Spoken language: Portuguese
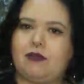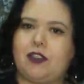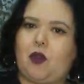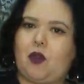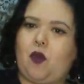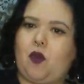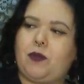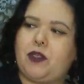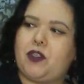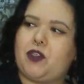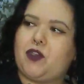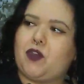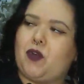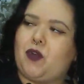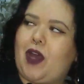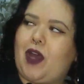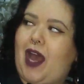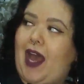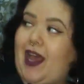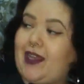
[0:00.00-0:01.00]
que
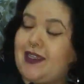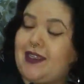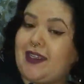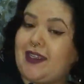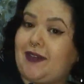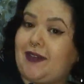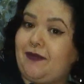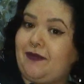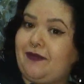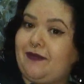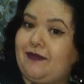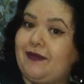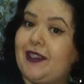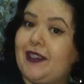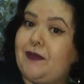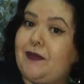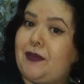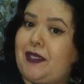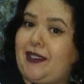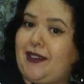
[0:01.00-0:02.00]
começou assim
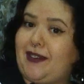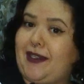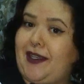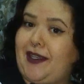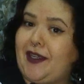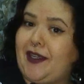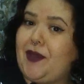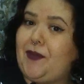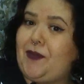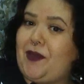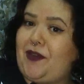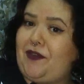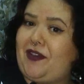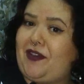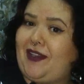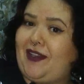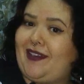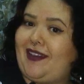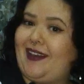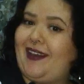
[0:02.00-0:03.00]
branquinha,
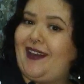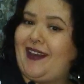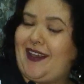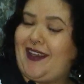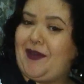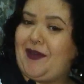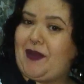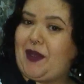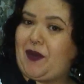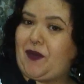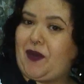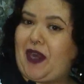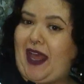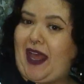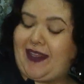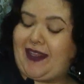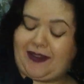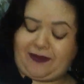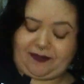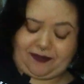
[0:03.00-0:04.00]
perfeita e
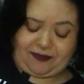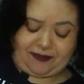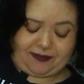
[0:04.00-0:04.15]
imaculada.